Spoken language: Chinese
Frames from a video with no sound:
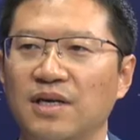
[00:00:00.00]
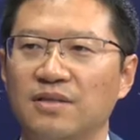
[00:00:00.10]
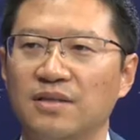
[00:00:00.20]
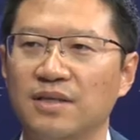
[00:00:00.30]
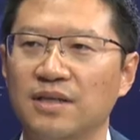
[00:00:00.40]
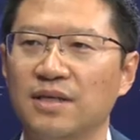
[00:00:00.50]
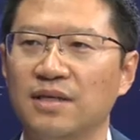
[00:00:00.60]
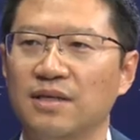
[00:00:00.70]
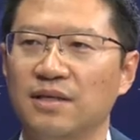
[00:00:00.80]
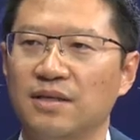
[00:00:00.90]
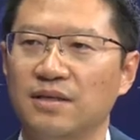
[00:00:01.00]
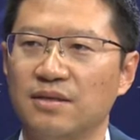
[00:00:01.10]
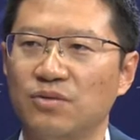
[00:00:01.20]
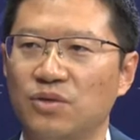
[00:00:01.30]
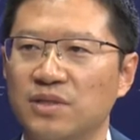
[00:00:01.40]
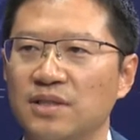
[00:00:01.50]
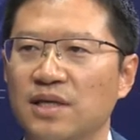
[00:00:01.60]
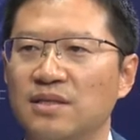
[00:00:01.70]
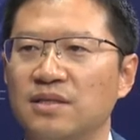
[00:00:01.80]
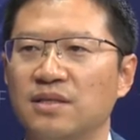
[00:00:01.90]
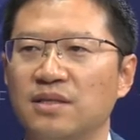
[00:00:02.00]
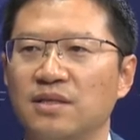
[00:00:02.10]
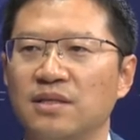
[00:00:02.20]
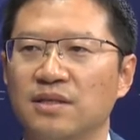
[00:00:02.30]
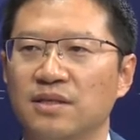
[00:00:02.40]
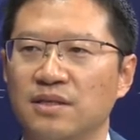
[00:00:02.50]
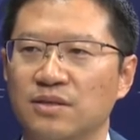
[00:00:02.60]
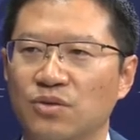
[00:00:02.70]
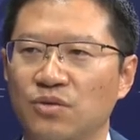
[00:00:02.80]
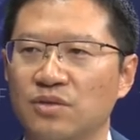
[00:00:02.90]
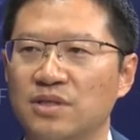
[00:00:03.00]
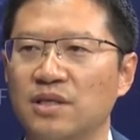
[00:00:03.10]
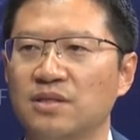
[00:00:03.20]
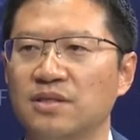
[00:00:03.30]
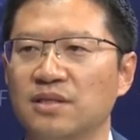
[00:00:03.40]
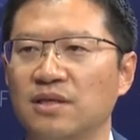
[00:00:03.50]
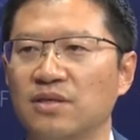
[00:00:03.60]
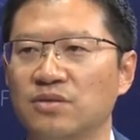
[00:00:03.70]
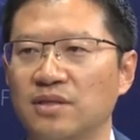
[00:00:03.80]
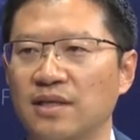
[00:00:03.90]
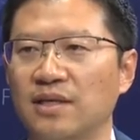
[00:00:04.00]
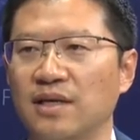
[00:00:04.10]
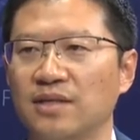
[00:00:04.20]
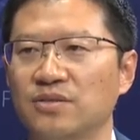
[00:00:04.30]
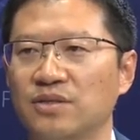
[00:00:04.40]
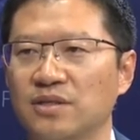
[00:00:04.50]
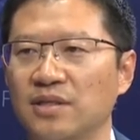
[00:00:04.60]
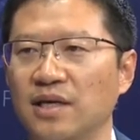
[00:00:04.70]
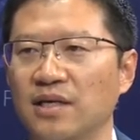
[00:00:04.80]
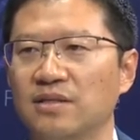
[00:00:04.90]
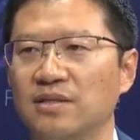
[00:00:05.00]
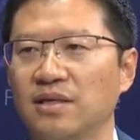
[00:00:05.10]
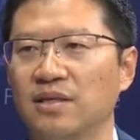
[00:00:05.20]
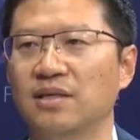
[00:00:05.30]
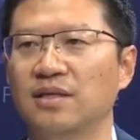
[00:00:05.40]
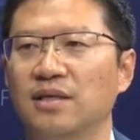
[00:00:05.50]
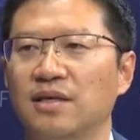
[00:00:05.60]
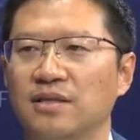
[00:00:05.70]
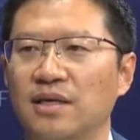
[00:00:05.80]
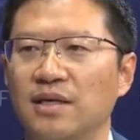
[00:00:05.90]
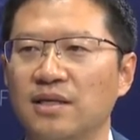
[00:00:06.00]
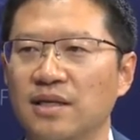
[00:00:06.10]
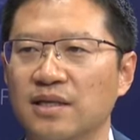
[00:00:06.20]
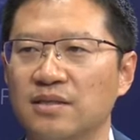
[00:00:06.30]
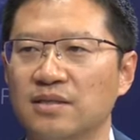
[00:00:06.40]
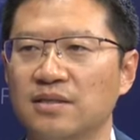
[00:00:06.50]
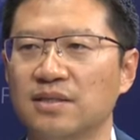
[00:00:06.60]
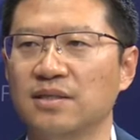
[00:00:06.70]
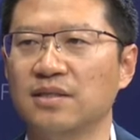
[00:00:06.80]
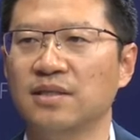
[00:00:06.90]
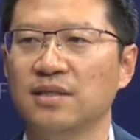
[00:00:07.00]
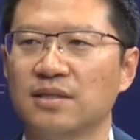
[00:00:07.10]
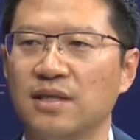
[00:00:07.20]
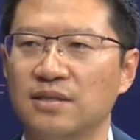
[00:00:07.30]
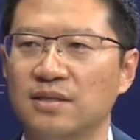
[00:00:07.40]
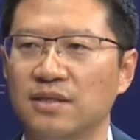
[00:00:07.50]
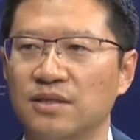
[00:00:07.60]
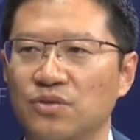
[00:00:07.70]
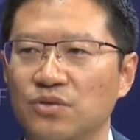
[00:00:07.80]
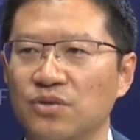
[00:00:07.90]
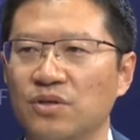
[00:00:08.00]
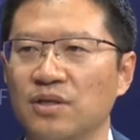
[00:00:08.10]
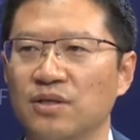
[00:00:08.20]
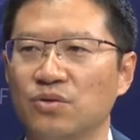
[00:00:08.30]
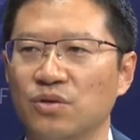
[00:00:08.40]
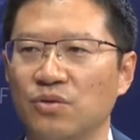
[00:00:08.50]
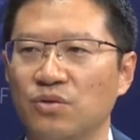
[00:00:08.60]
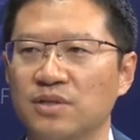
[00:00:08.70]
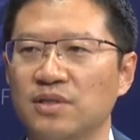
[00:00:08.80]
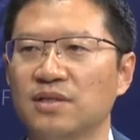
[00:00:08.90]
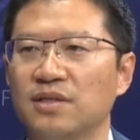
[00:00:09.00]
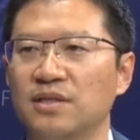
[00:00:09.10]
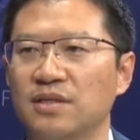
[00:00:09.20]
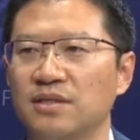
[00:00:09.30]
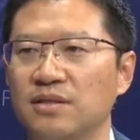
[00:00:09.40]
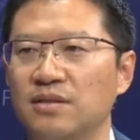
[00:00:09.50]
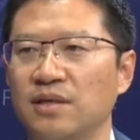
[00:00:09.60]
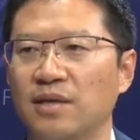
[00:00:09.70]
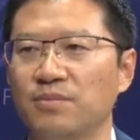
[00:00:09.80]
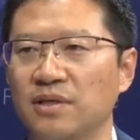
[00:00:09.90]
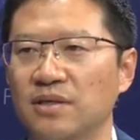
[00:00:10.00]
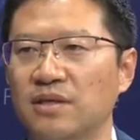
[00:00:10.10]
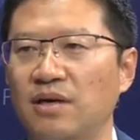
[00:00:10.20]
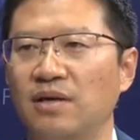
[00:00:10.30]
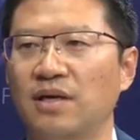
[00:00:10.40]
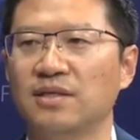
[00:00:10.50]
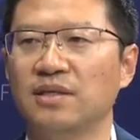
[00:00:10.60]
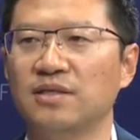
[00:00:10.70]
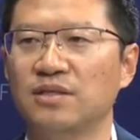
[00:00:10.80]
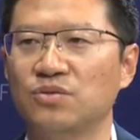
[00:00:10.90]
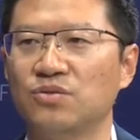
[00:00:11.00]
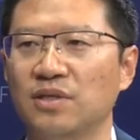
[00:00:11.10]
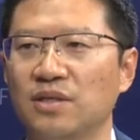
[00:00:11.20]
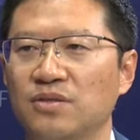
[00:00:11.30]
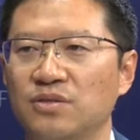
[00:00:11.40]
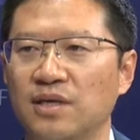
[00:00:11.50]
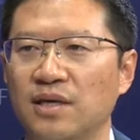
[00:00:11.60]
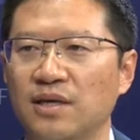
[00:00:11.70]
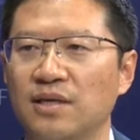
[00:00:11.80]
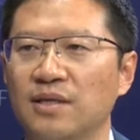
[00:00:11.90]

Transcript: 好的。呃，火星探测从上世纪的六十年代就已经开始了。啊，当然那个时期探测由于对火星的认知还比较少，航天技术呢又在